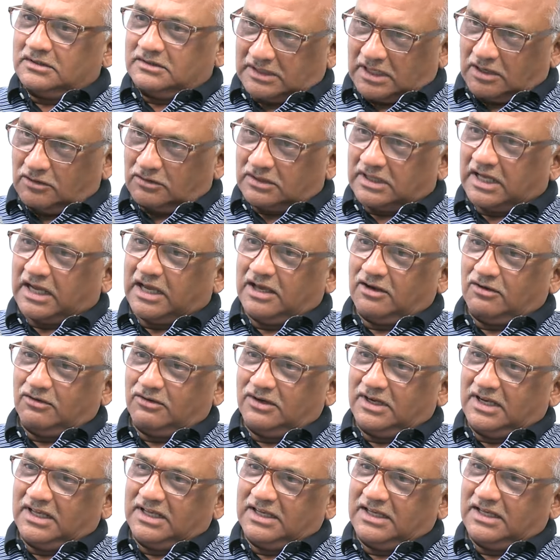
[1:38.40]
తను
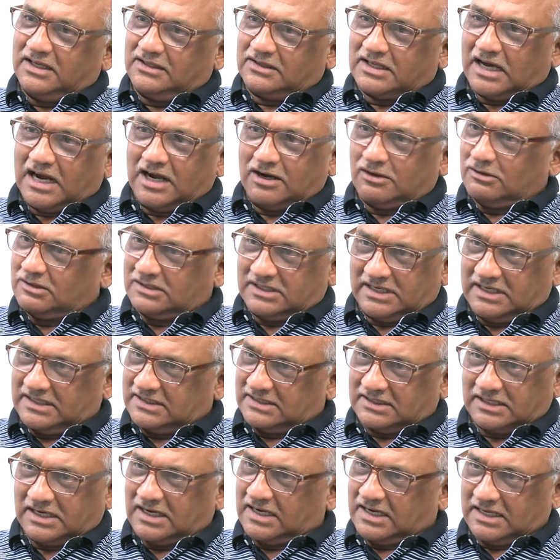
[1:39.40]
దగ్గరుండి ఈ దాడులు
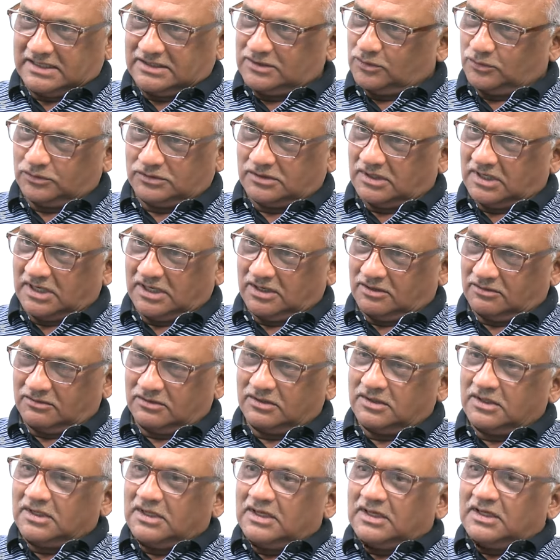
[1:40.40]
చేయిస్తున్నాడని చెబుతున్నాడు
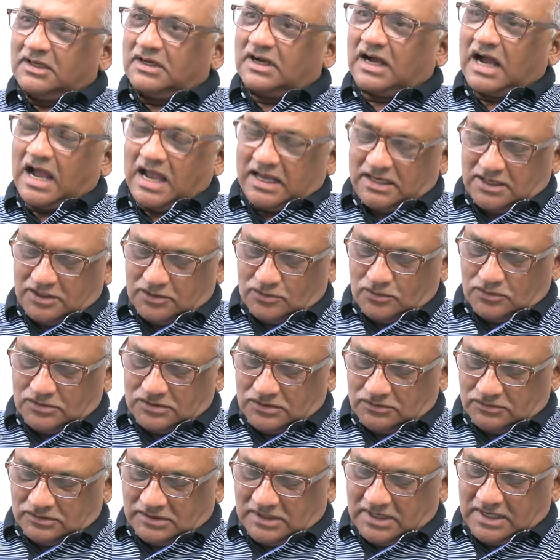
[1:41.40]
ఆయన ఎందుకు
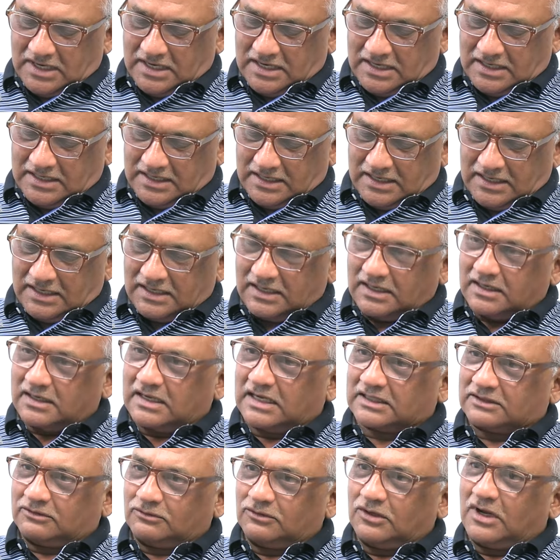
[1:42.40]
చెబుతున్నాడంటే
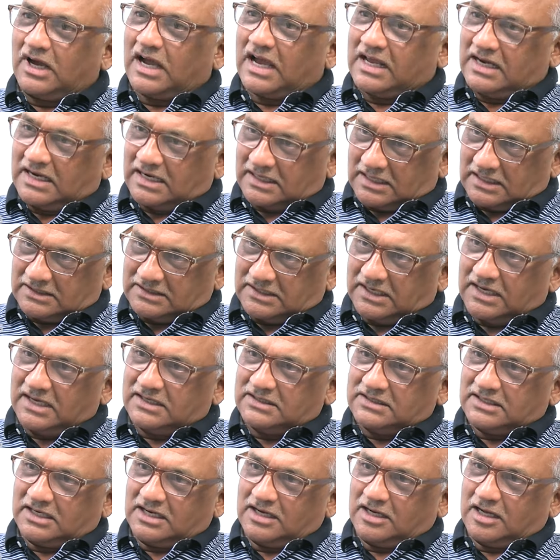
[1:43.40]
గతంలో ఆయన అట్లా
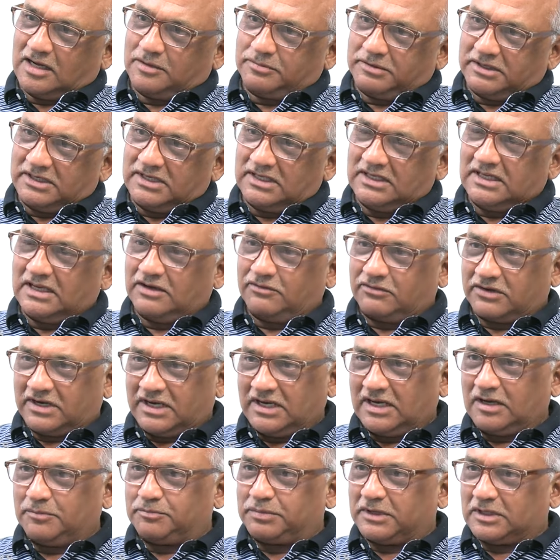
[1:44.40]
చేయించాడు కాబట్టి
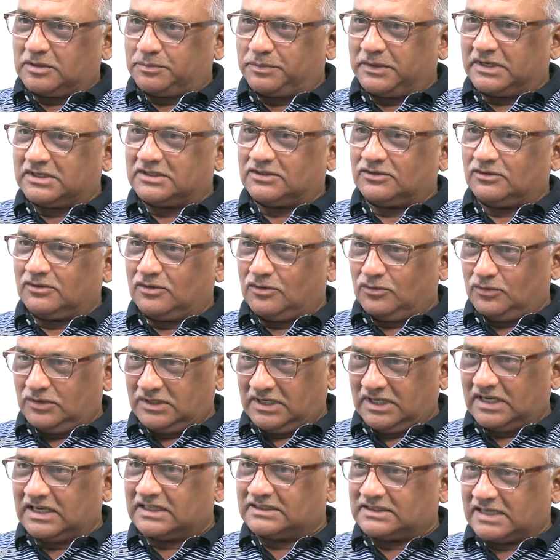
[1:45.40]
ఎవరైనా ప్రతిపక్షంలో
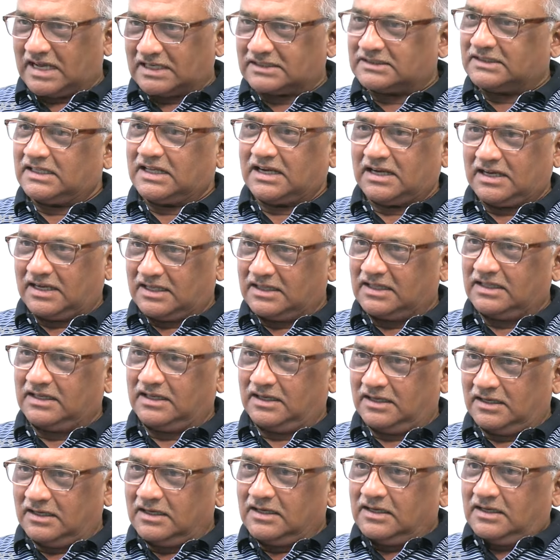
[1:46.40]
ఉంటే ఇలా చేస్తారనేది
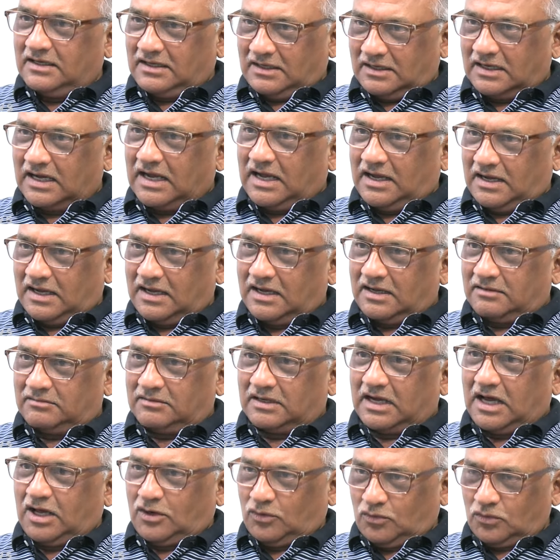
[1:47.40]

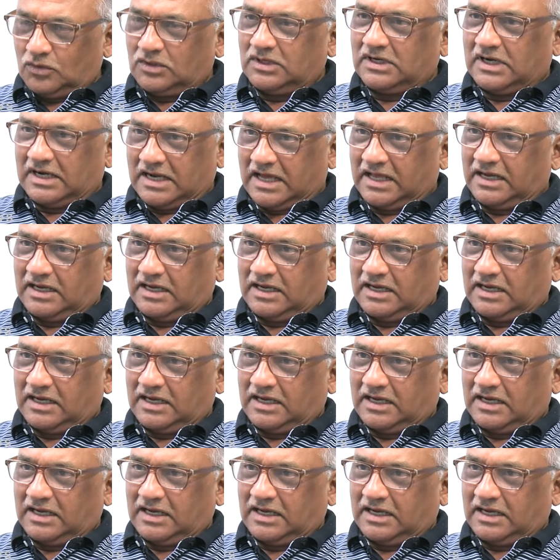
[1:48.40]
అనుకుంటున్నాడు